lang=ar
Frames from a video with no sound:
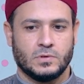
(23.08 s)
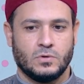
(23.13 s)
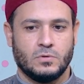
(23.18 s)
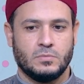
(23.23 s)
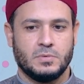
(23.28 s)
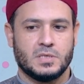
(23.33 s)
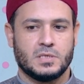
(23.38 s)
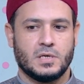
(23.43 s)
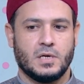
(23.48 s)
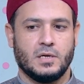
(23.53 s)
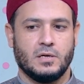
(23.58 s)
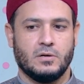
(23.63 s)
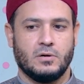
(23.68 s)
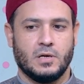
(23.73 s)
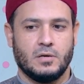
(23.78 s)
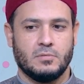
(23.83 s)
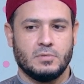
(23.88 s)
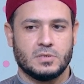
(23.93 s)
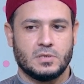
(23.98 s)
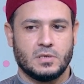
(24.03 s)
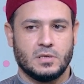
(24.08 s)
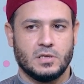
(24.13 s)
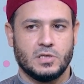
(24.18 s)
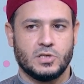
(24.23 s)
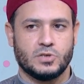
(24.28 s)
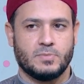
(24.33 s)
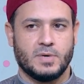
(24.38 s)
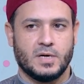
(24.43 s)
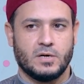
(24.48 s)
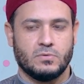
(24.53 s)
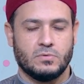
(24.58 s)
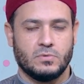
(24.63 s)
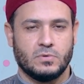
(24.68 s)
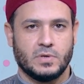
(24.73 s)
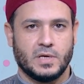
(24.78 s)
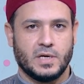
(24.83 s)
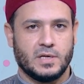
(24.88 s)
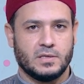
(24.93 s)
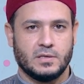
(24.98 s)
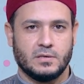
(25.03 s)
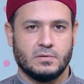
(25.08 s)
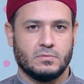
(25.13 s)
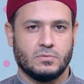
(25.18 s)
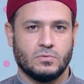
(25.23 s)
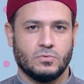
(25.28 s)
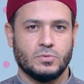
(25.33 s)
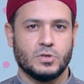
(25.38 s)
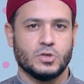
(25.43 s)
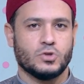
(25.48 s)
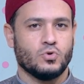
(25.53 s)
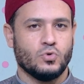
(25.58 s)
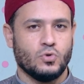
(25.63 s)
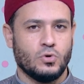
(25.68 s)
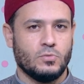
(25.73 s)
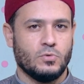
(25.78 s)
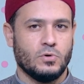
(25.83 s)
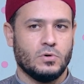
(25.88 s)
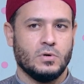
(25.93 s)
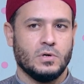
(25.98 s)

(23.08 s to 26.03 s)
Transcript: وبيصلي ولا بيصليش بقى يعني بيصلي